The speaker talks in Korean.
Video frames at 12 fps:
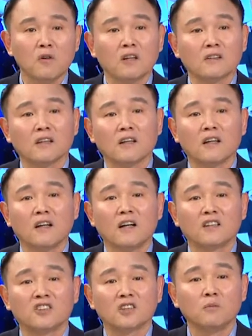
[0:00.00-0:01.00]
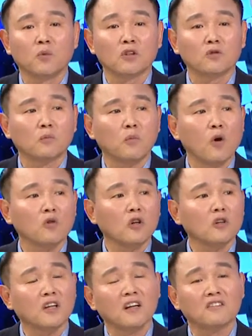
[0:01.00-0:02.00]
갖다가 지금보다 좀
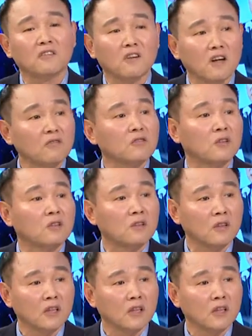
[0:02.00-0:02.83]
폭넓게 해석을 하고요.